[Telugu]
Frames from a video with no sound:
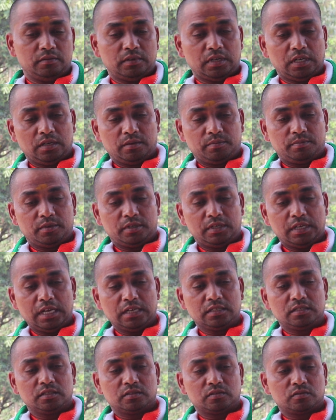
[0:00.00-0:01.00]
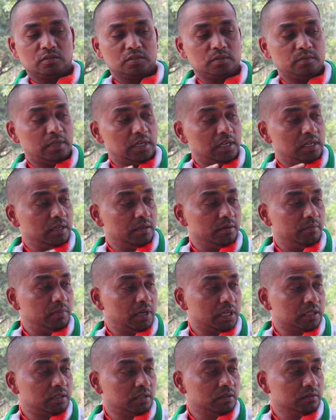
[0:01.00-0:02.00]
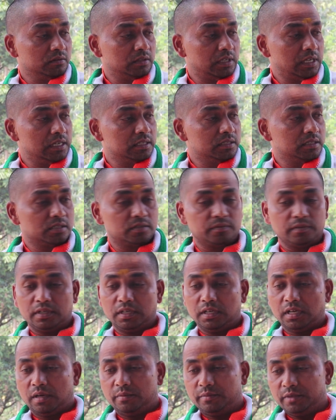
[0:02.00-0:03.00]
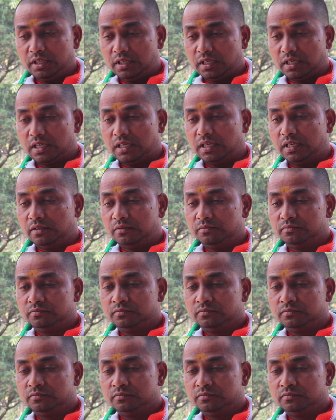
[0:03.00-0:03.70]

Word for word: వాళ్ళ డయాలసిస్ కోసం వాళ్ళ భర్తను డయాలసిస్కి పెట్టి ఆమె అక్కడ